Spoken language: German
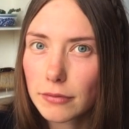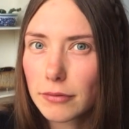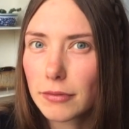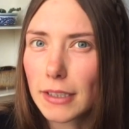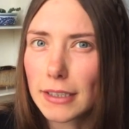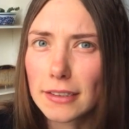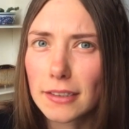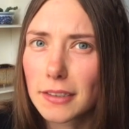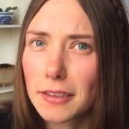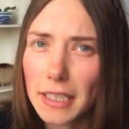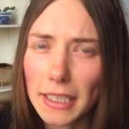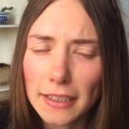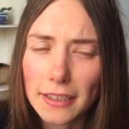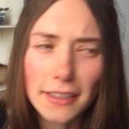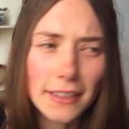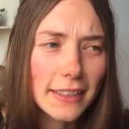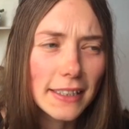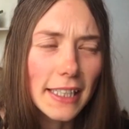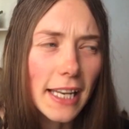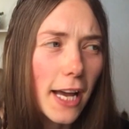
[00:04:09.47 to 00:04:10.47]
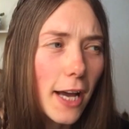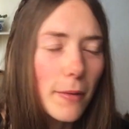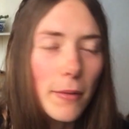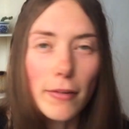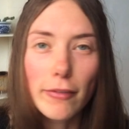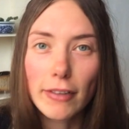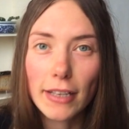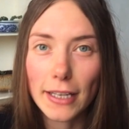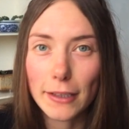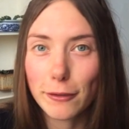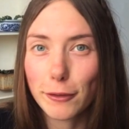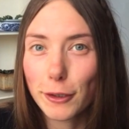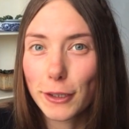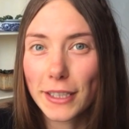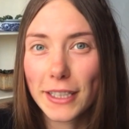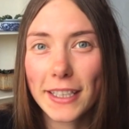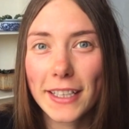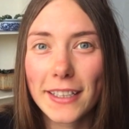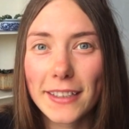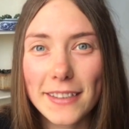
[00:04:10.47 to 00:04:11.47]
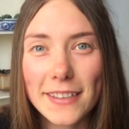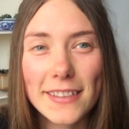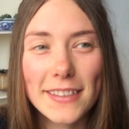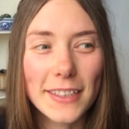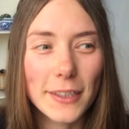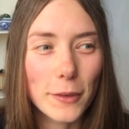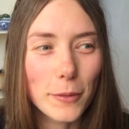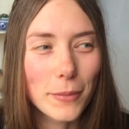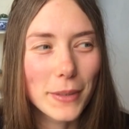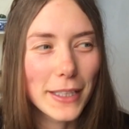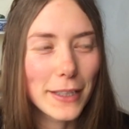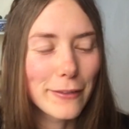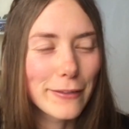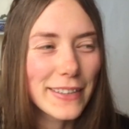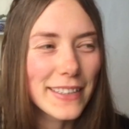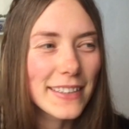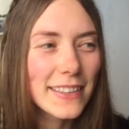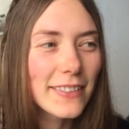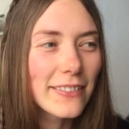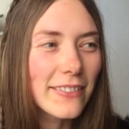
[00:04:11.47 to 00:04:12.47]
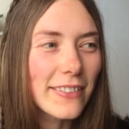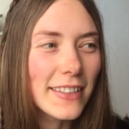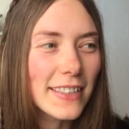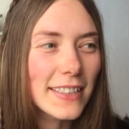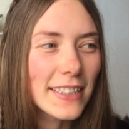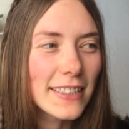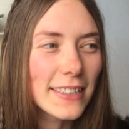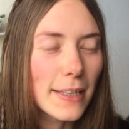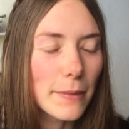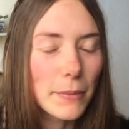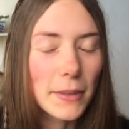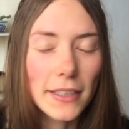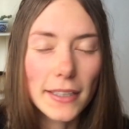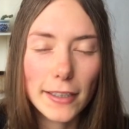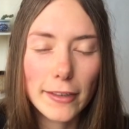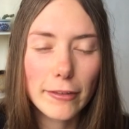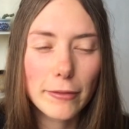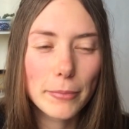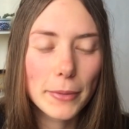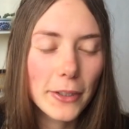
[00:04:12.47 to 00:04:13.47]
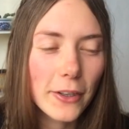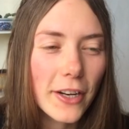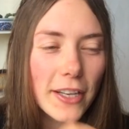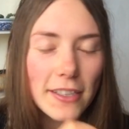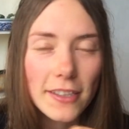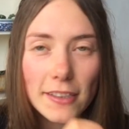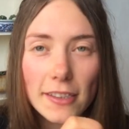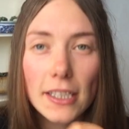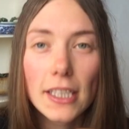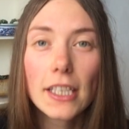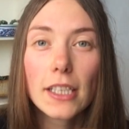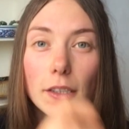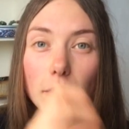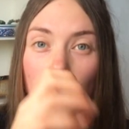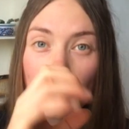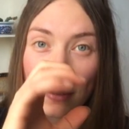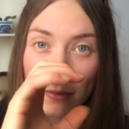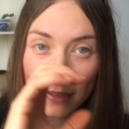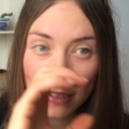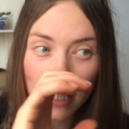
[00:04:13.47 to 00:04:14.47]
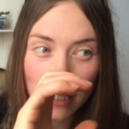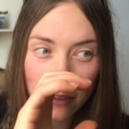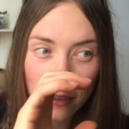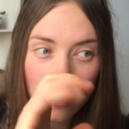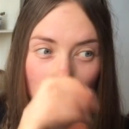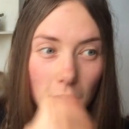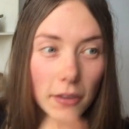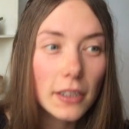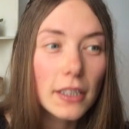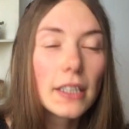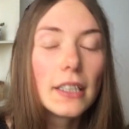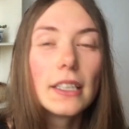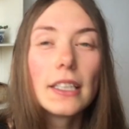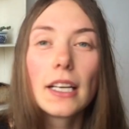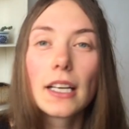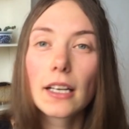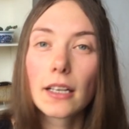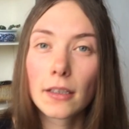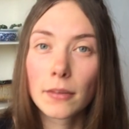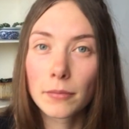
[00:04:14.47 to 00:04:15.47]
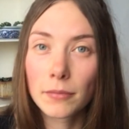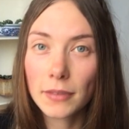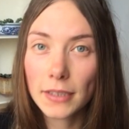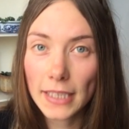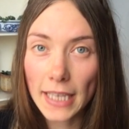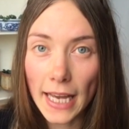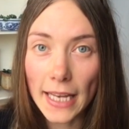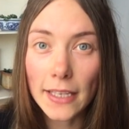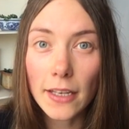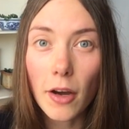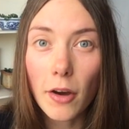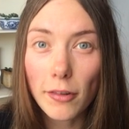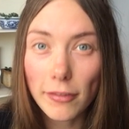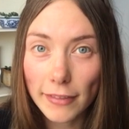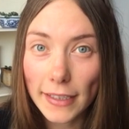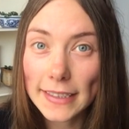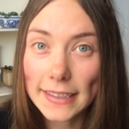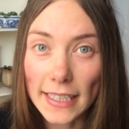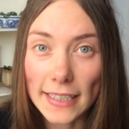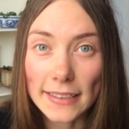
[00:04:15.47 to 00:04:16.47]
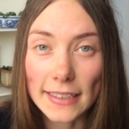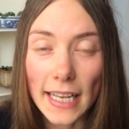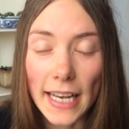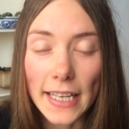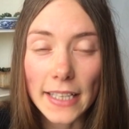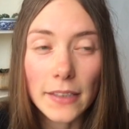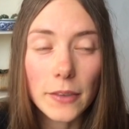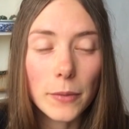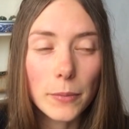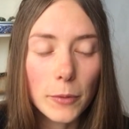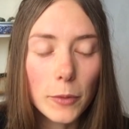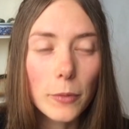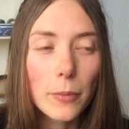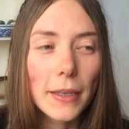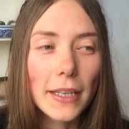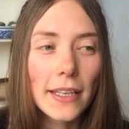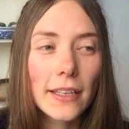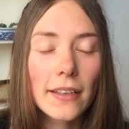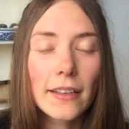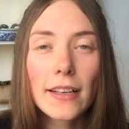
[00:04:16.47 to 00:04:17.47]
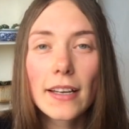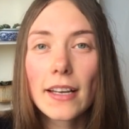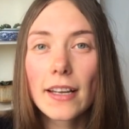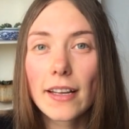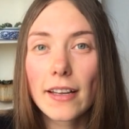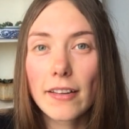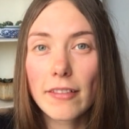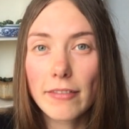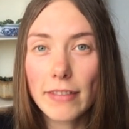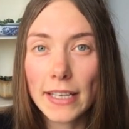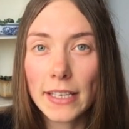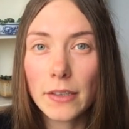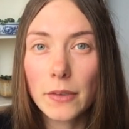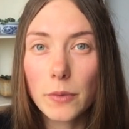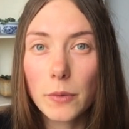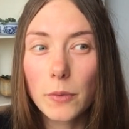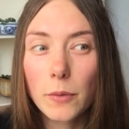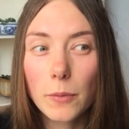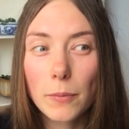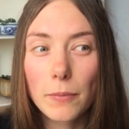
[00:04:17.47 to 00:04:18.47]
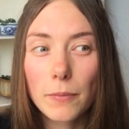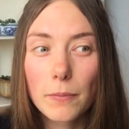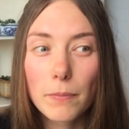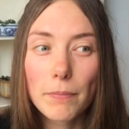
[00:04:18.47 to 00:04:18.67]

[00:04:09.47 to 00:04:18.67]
fast eigentlich klar, aber vielleicht für diejenigen, die es nicht unbedingt wissen, was dieser Begriff bedeutet. Du nimmst einen Schluck, ähm, kann auch Wasser sein im Übrigen, wenn du